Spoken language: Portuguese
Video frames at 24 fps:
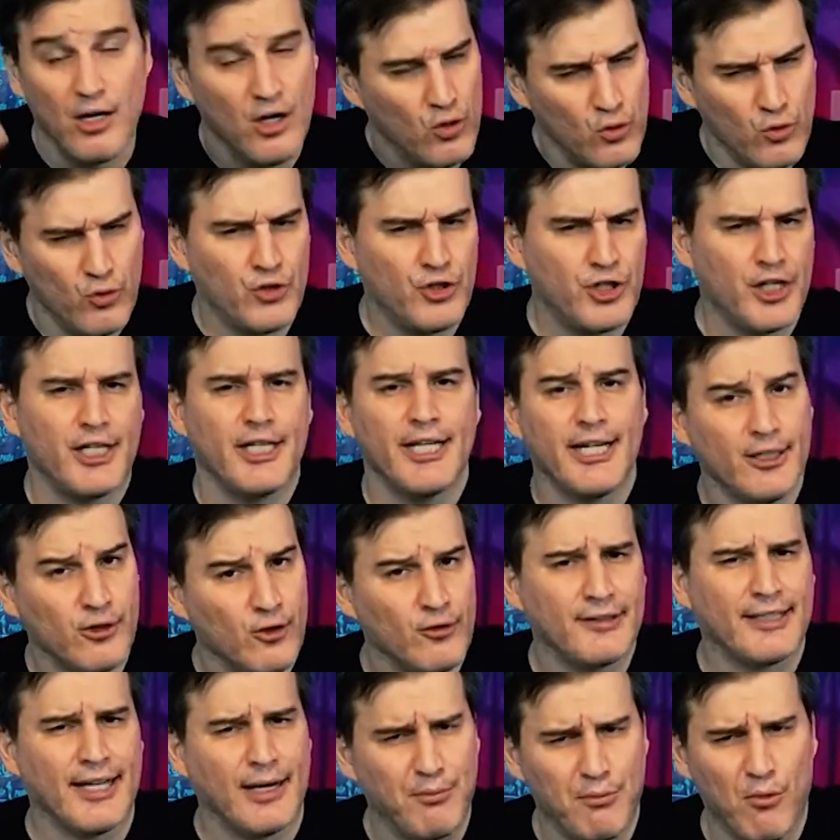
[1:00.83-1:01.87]
O chileno
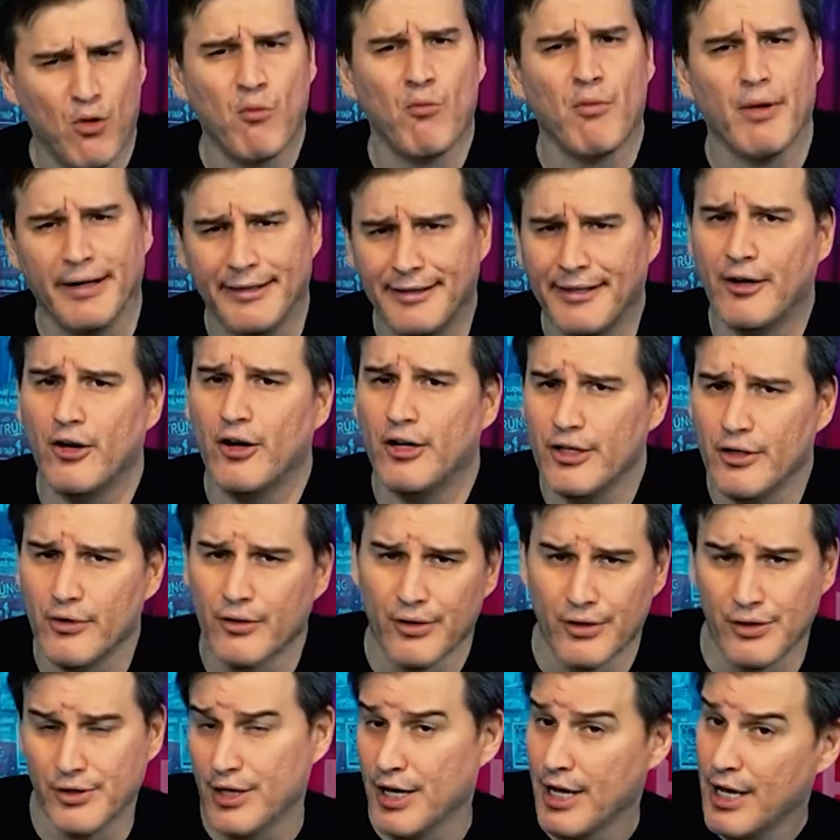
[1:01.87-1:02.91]
está bombando em
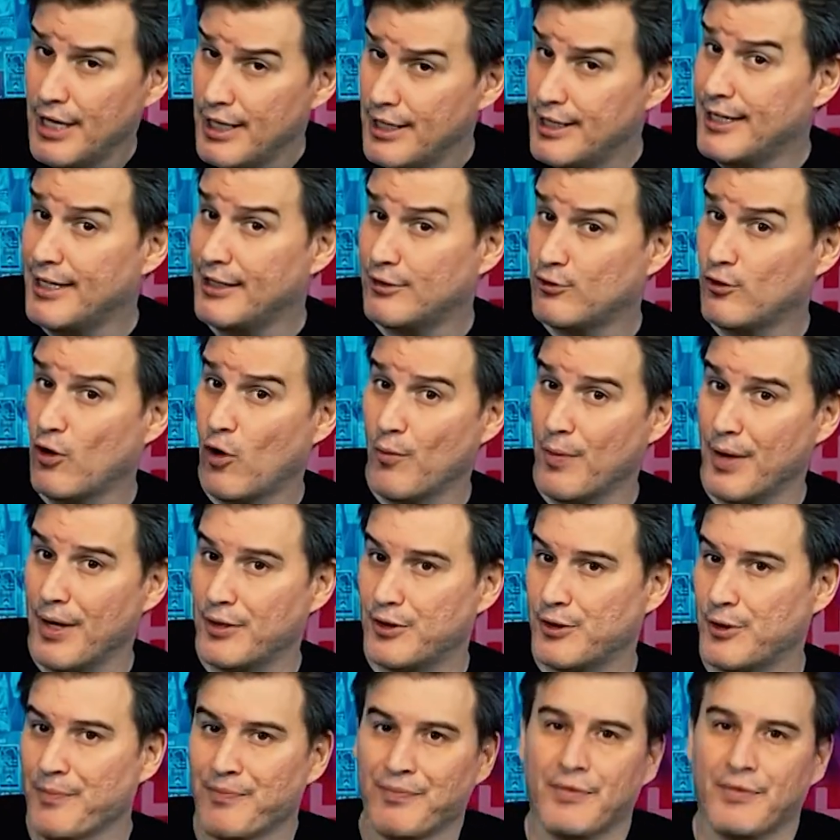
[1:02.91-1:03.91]
Hollywood e atualmente